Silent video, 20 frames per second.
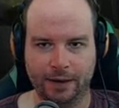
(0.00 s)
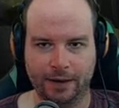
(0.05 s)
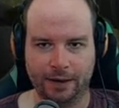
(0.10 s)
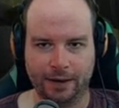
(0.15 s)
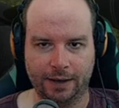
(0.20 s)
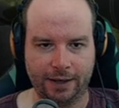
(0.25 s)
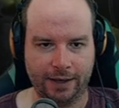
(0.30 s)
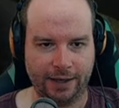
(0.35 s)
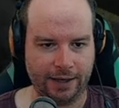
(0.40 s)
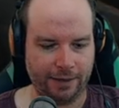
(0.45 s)

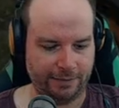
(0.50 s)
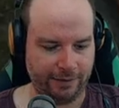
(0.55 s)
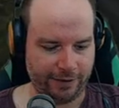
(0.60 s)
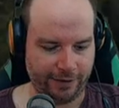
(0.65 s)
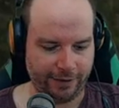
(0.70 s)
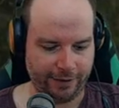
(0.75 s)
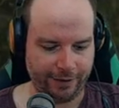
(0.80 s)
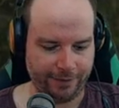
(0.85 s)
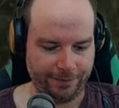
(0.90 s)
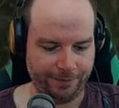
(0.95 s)

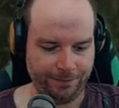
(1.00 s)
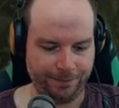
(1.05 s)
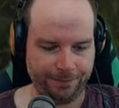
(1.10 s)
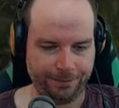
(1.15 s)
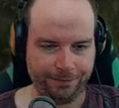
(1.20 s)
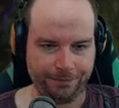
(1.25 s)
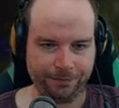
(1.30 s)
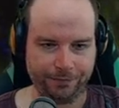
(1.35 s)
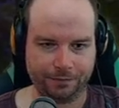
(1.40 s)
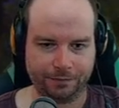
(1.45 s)
Aber
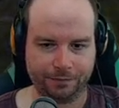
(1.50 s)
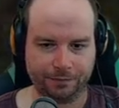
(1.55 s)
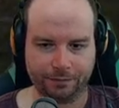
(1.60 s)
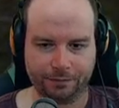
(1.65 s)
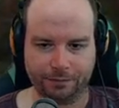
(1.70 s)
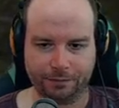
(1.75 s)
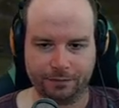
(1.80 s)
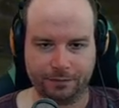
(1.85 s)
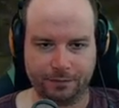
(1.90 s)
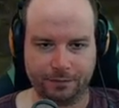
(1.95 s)

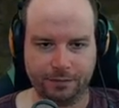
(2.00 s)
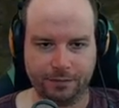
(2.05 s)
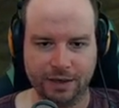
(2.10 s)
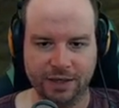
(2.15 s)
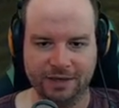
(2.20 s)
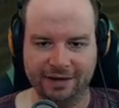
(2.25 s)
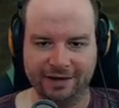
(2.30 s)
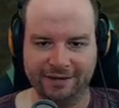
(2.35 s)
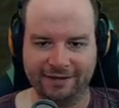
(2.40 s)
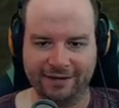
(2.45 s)

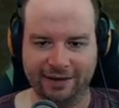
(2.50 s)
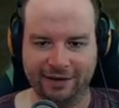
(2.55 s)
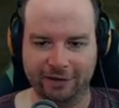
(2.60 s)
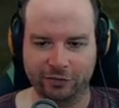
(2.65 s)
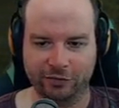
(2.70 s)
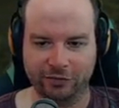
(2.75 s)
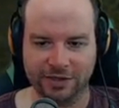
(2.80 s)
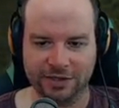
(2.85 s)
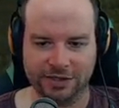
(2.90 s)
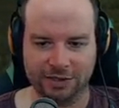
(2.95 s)
da ist der
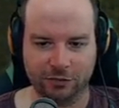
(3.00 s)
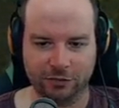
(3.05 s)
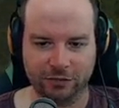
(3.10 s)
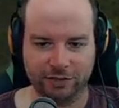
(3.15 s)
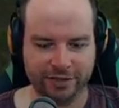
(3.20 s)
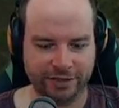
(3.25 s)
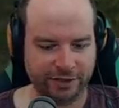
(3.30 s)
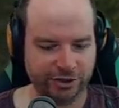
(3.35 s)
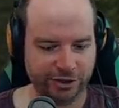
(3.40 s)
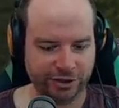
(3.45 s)
angekündigte
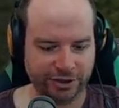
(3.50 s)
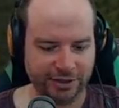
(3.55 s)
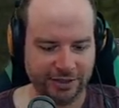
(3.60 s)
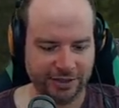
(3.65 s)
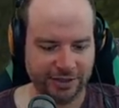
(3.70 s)
Rothirsch.